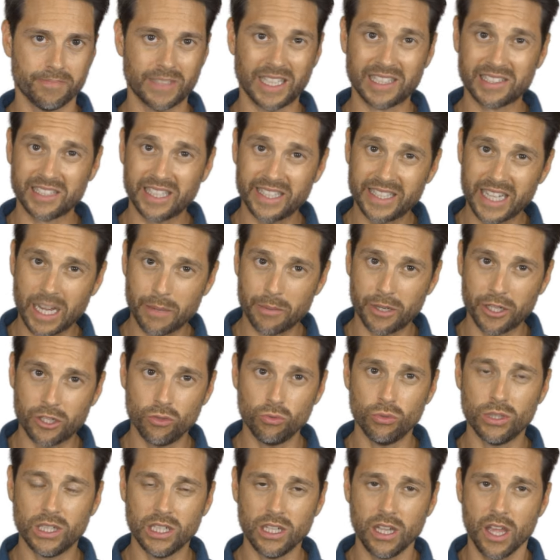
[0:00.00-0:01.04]
Das geht aber
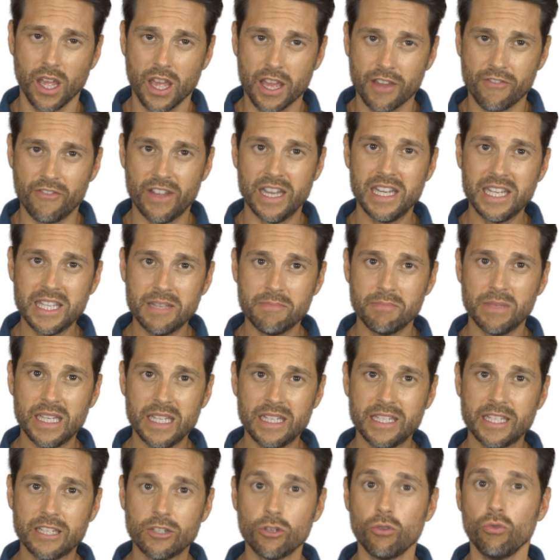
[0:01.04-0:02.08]
nur, wenn die
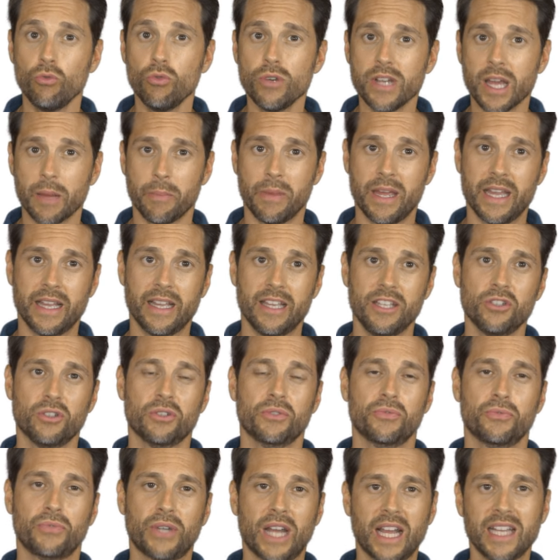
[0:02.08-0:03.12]
Medien unabhängig
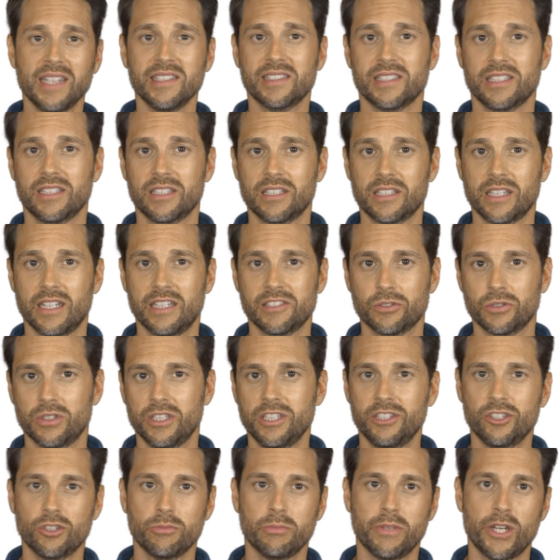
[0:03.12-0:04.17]
und frei sind, also
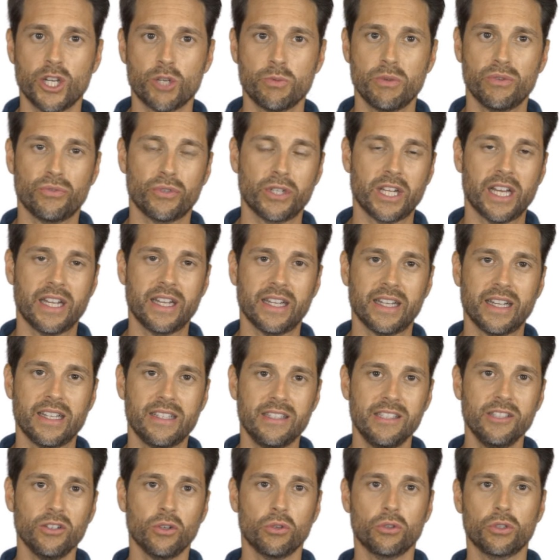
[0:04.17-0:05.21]
nicht zum Beispiel von einer
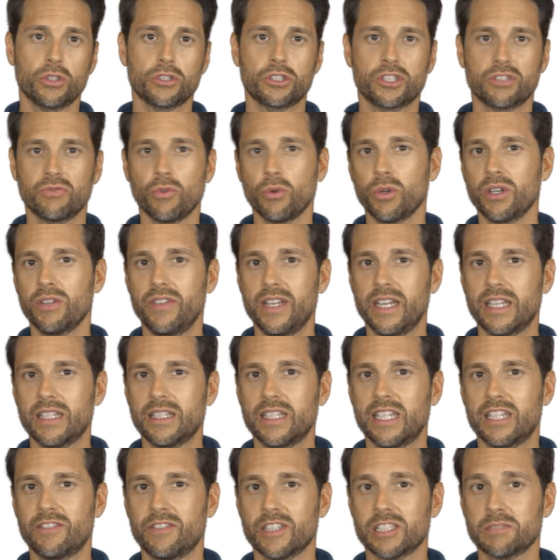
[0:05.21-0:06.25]
Regierung gezwungen
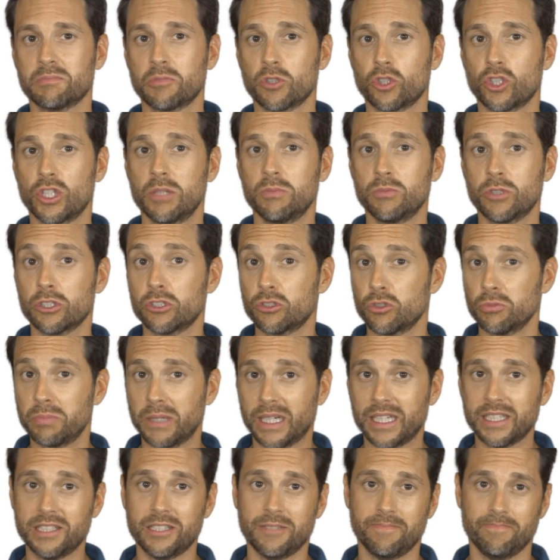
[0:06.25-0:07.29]
werden, etwas Bestimmtes zu
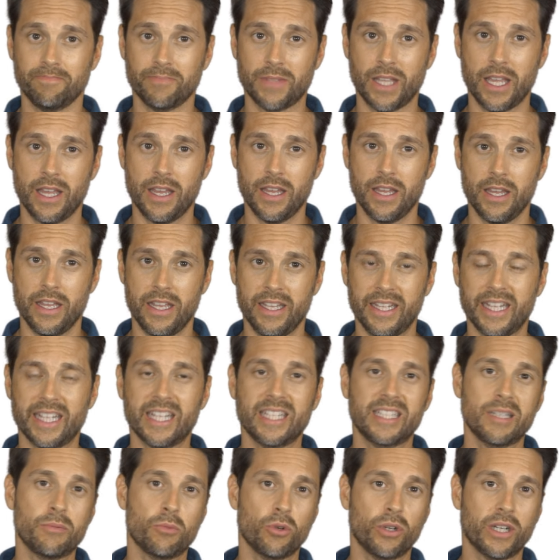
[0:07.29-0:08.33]
berichten. In
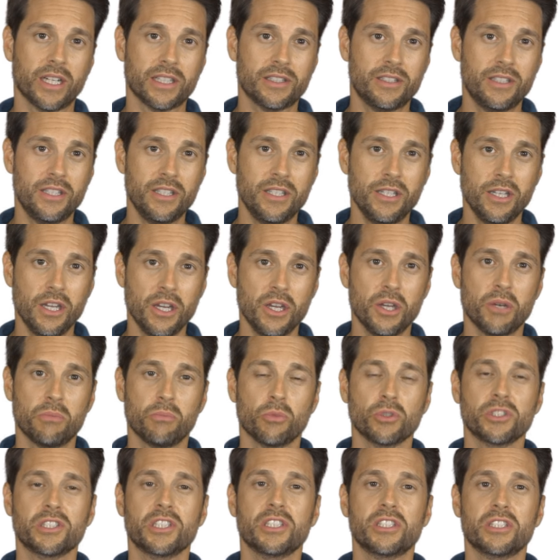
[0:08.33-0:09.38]
einer Demokratie
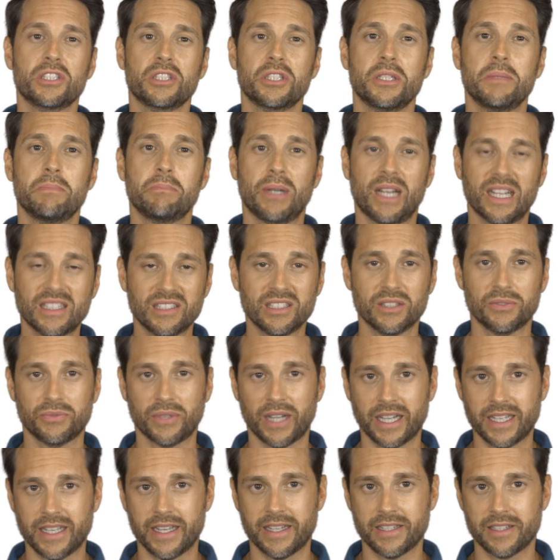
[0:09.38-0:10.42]
muss es
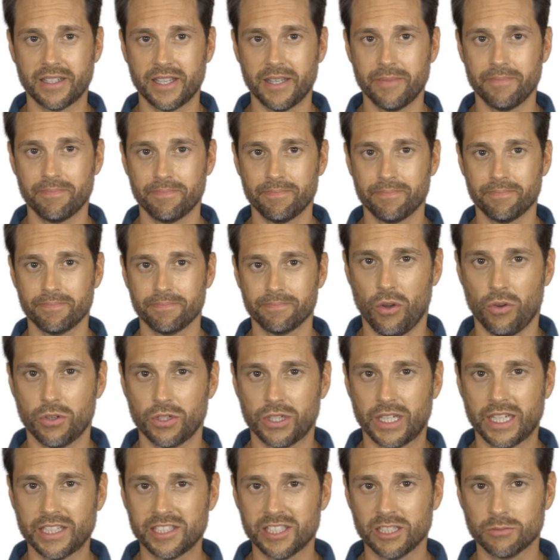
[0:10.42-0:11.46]
Pressefreiheit geben.
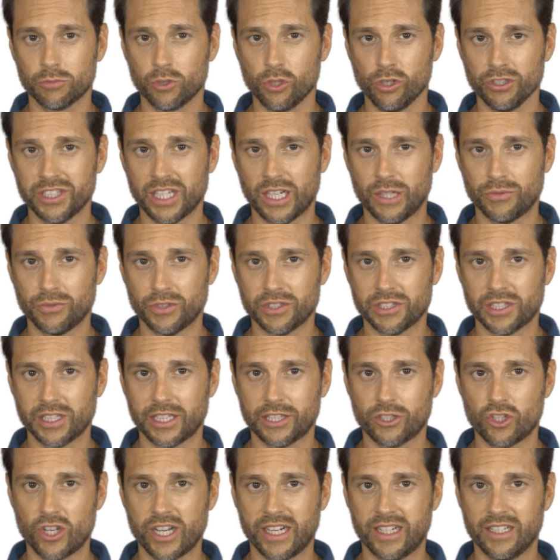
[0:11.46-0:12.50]
Und ganz zum Schluss auf
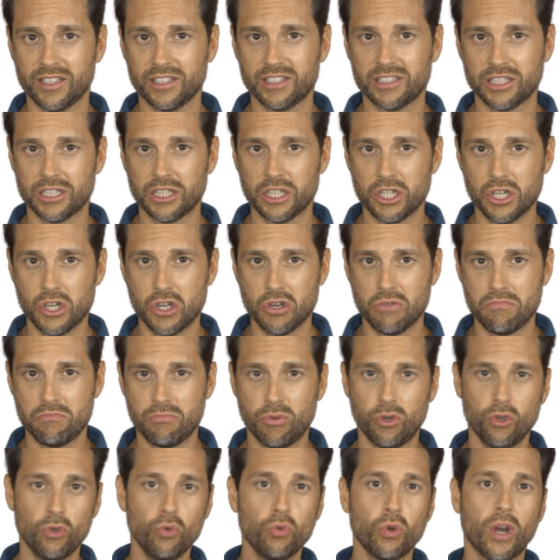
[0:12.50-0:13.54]
unserer Checkliste
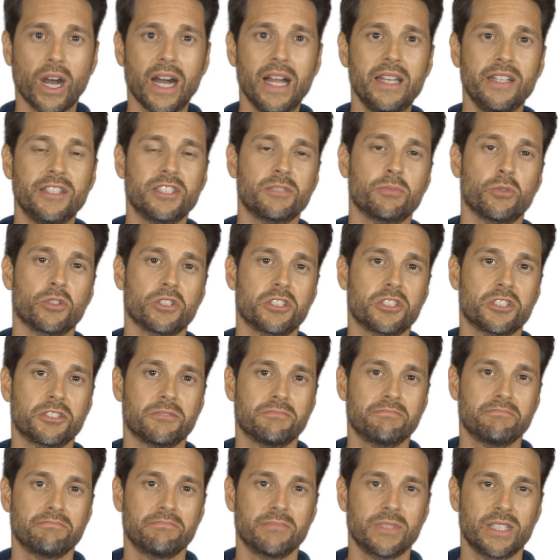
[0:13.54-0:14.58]
Pluralismus.
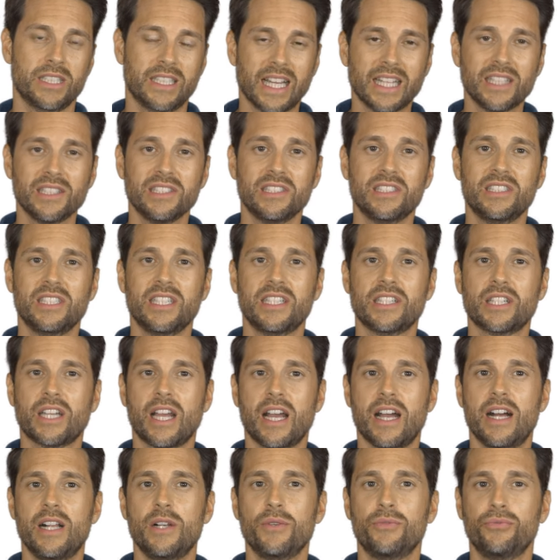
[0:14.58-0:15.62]
Ganz
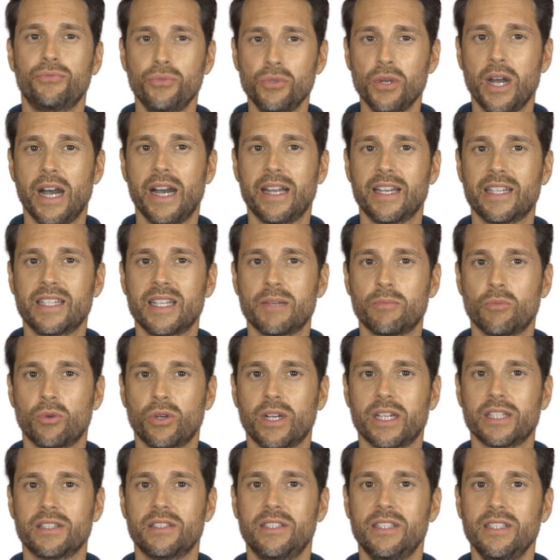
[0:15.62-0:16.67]
zentral für eine
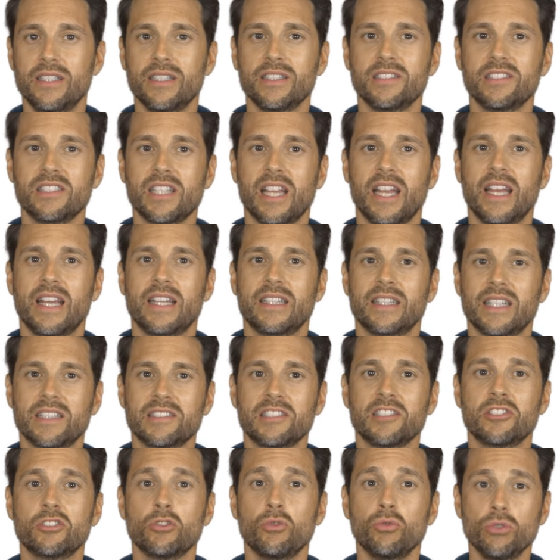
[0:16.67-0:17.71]
Demokratie ist, dass
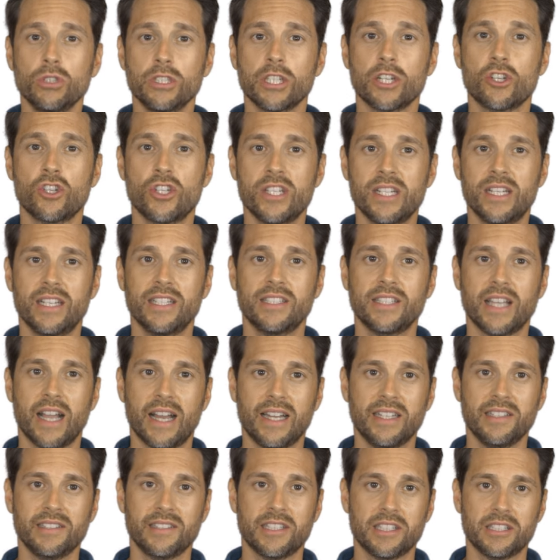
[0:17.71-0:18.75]
es unterschiedliche
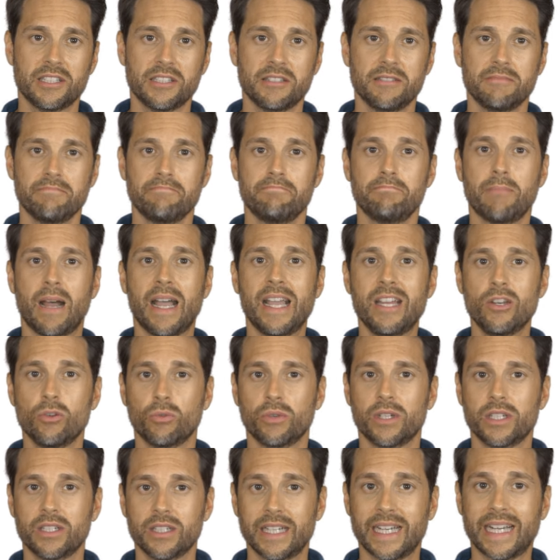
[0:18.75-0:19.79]
Ansichten,
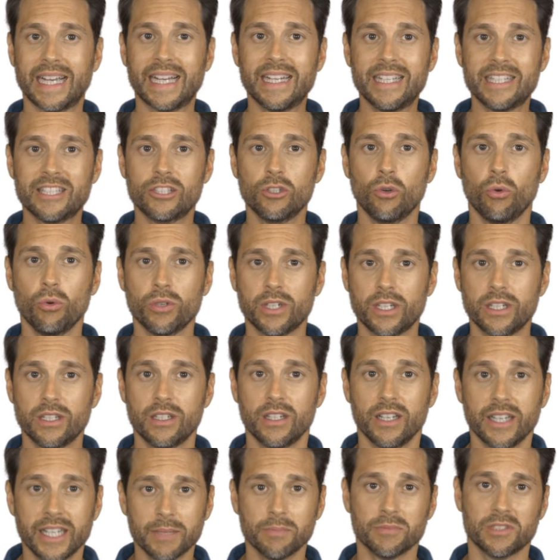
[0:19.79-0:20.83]
Meinungen, Religionen,
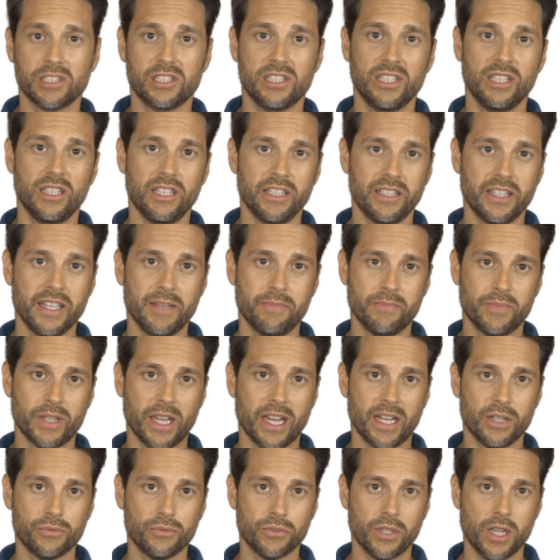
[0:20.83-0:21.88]
Lebensstile geben
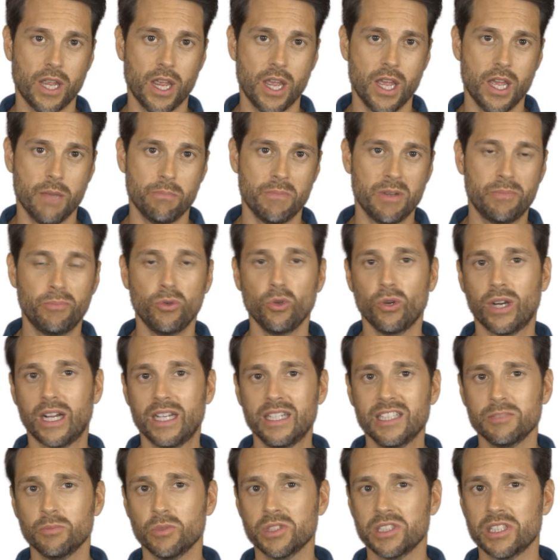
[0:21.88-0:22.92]
darf. Mit
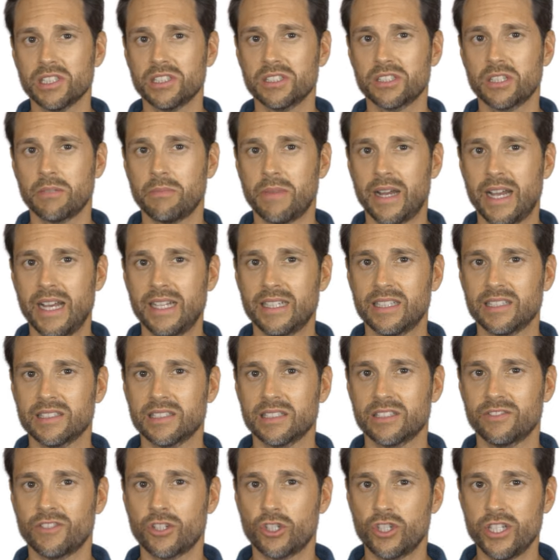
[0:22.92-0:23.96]
Pluralismus ist gemeint, dass
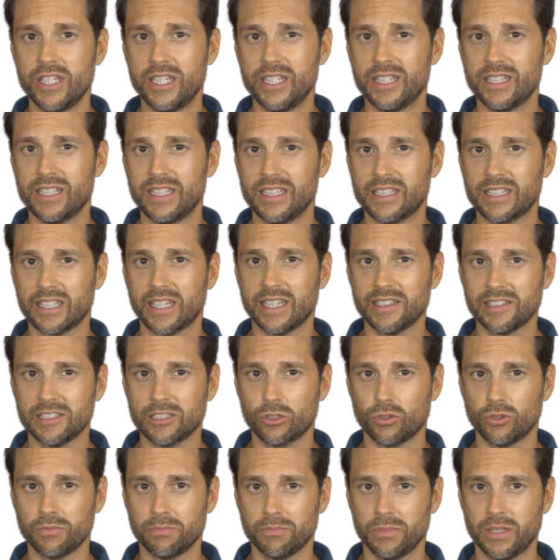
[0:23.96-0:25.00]
es verschiedene
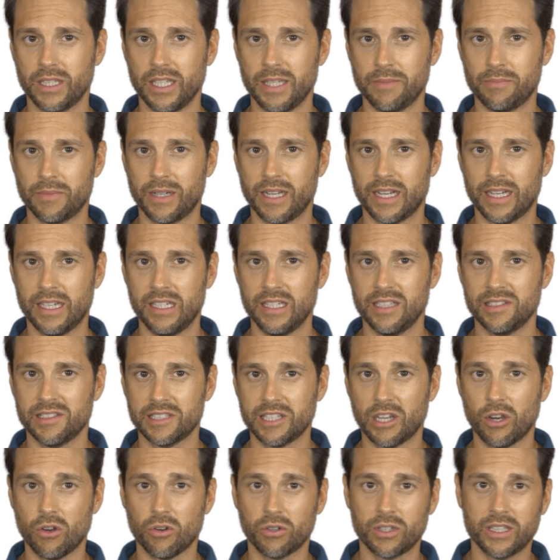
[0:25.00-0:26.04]
Interessengruppen geben kann, die
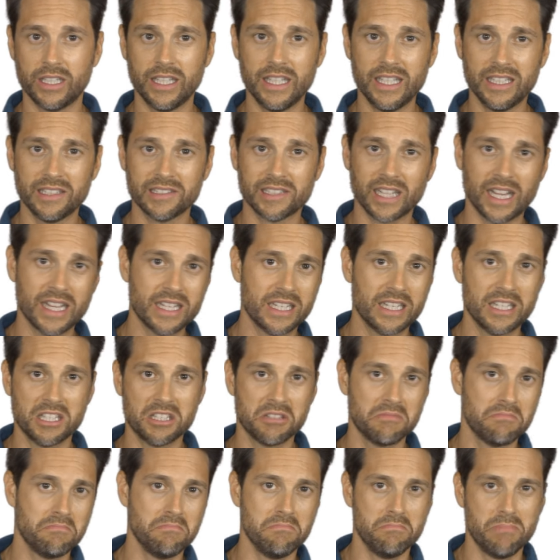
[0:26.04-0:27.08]
sich auch
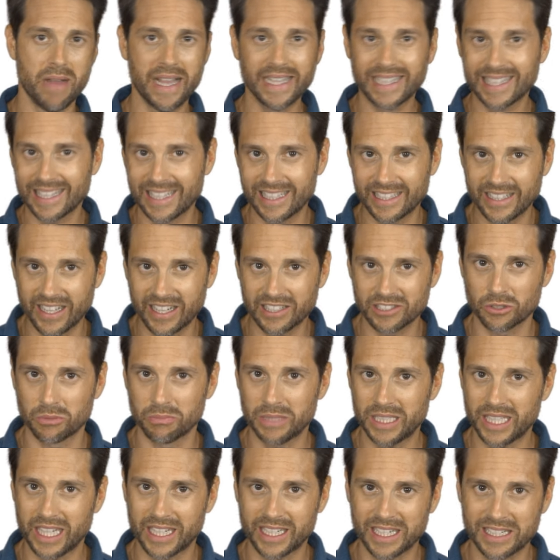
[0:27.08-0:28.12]
gegenseitig battlen, also
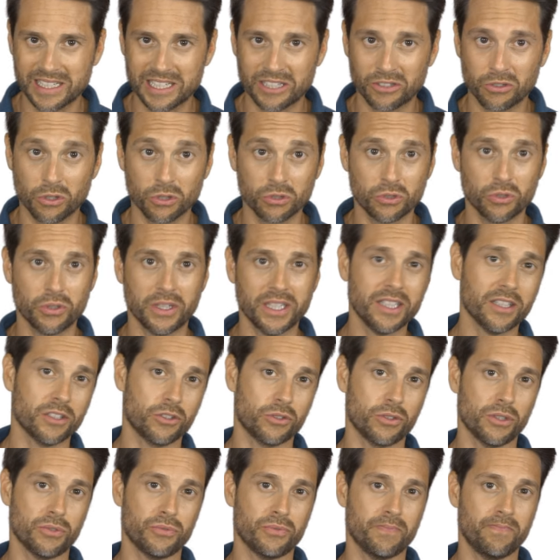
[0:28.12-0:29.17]
miteinander
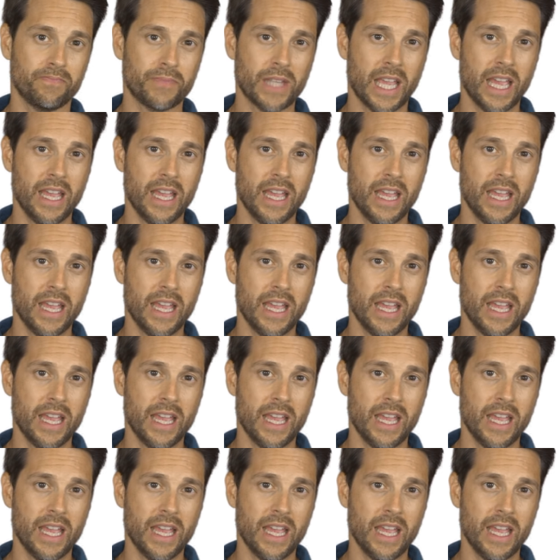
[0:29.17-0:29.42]
konkurrieren dürfen.